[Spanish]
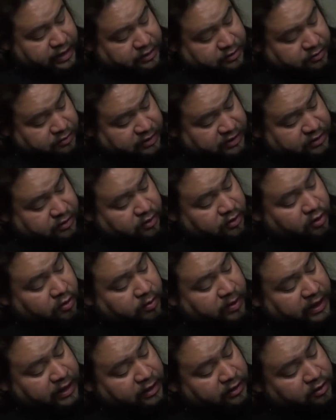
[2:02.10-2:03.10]
es un disco
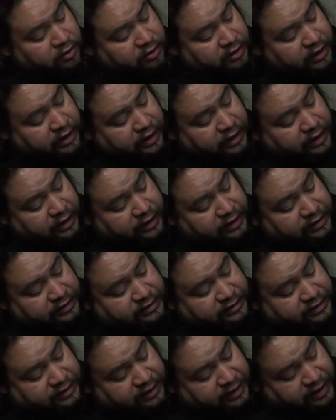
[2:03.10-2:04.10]
doble donde
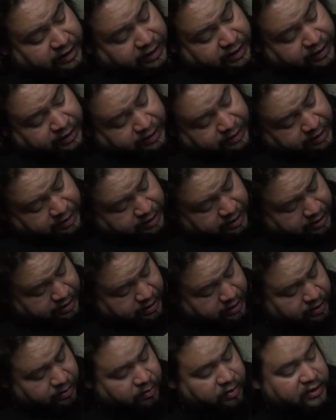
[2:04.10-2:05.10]
este,
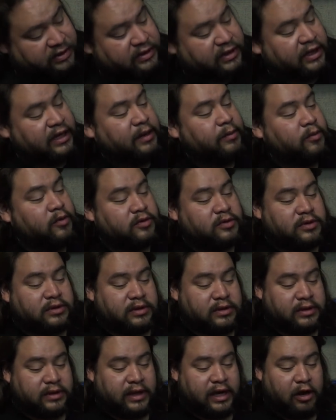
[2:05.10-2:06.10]
pues
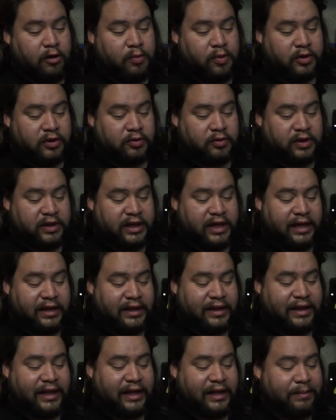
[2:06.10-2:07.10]
tenemos la
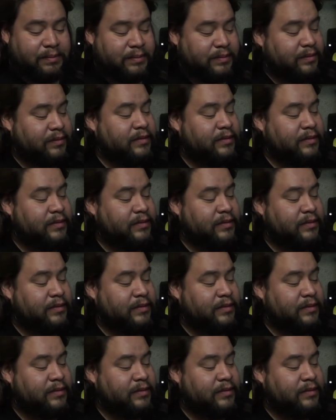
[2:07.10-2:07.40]
oportunidad de